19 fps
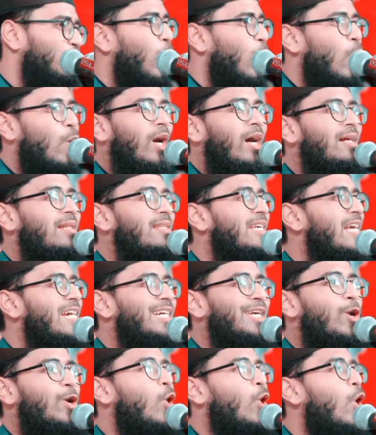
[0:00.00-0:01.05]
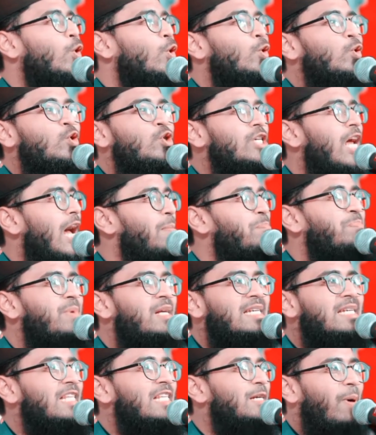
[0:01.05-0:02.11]
ধোকা দিয়ে কেউ কখনো
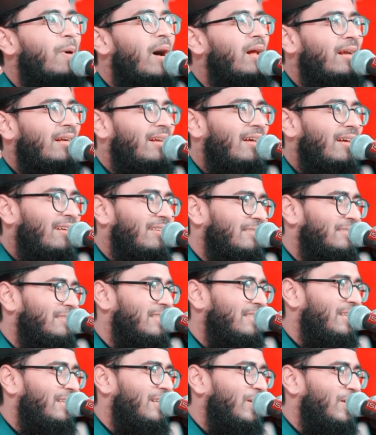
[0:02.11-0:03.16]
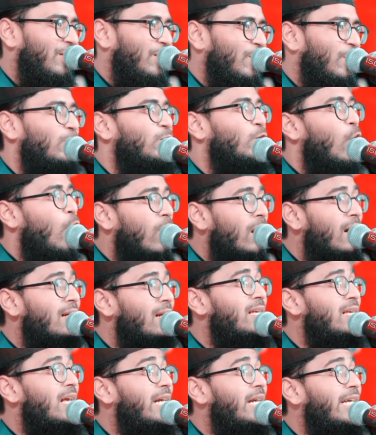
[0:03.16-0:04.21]
সামনে যেতে পারে না ধোকা
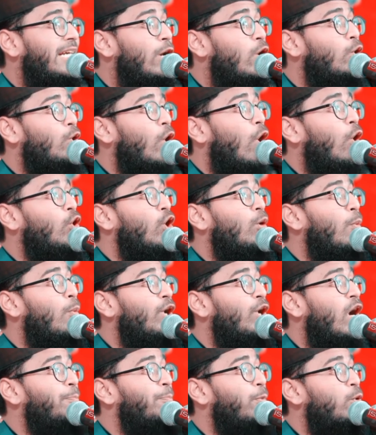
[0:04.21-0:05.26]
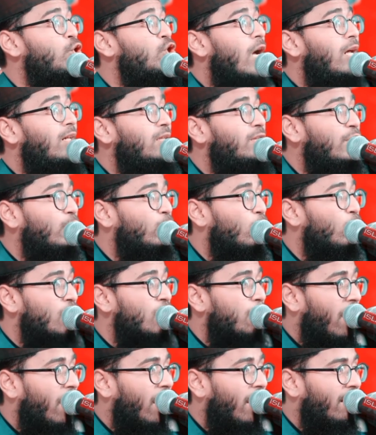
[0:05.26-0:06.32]
দিয়ে কেউ কখনো মনের প্রশান্তি
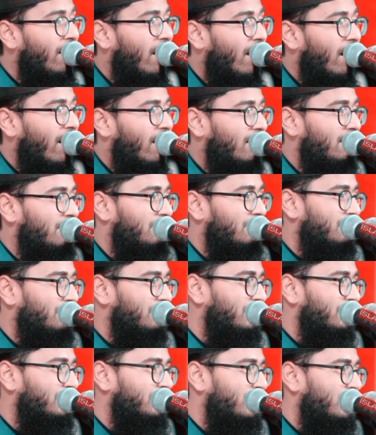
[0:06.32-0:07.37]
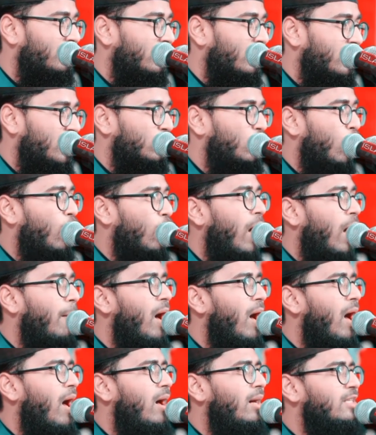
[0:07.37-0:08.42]
খুঁজে পায় না যে
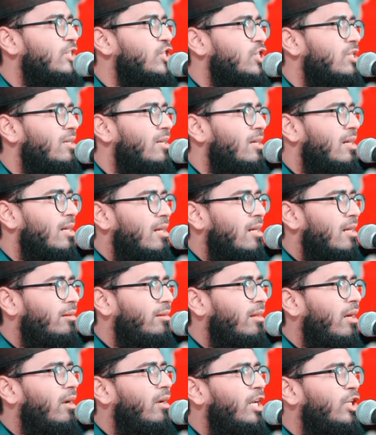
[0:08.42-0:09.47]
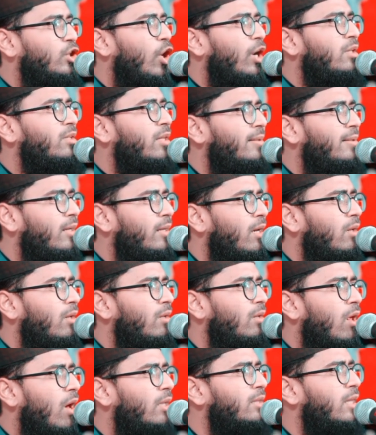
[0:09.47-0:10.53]
ধোকাবাজ তার হৃদয় থেকে
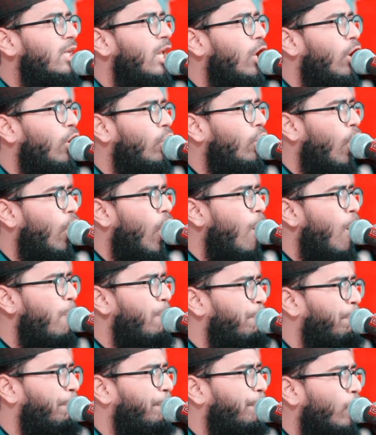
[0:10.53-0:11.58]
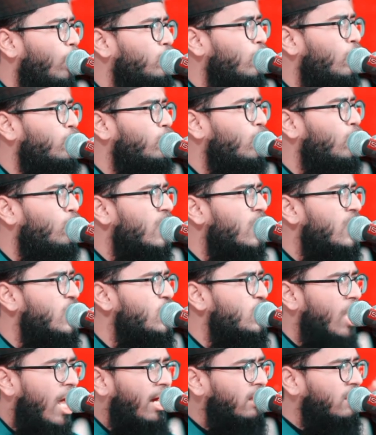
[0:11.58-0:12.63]
আল্লাহ তালার রব প্রদত্ত যে
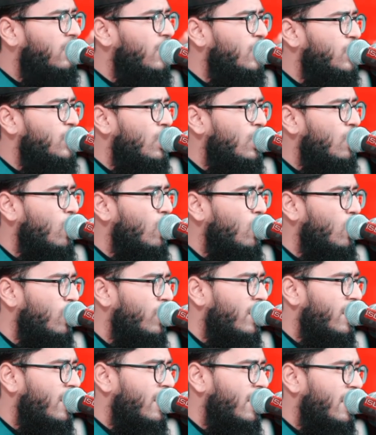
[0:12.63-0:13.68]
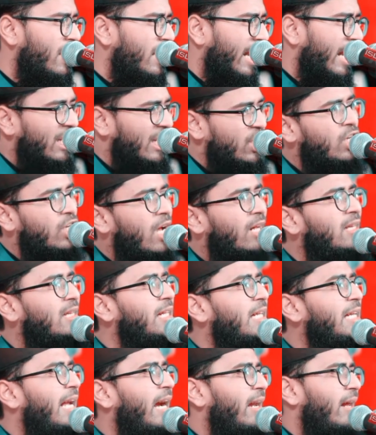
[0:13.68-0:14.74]
শান্তি ছিল এই
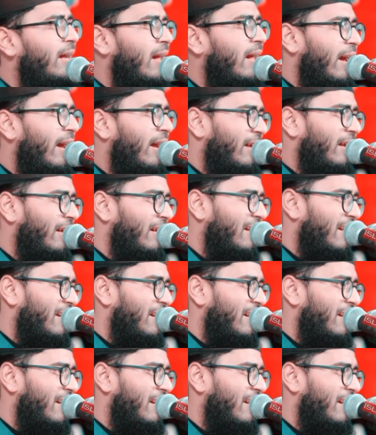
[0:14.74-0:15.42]
শান্তি কেড়ে নেয়